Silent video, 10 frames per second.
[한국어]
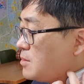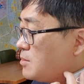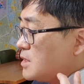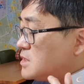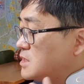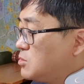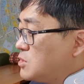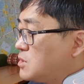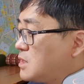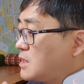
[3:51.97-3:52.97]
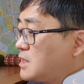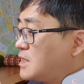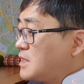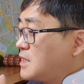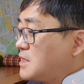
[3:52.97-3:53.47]
마사지 모드는
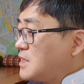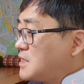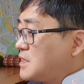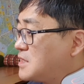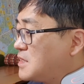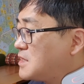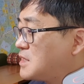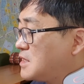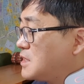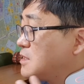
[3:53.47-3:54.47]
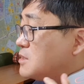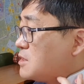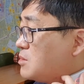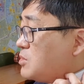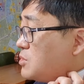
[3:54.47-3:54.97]
탁탁탁탁탁탁탁 이런
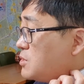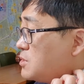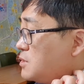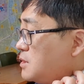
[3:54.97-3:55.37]
느낌이고요.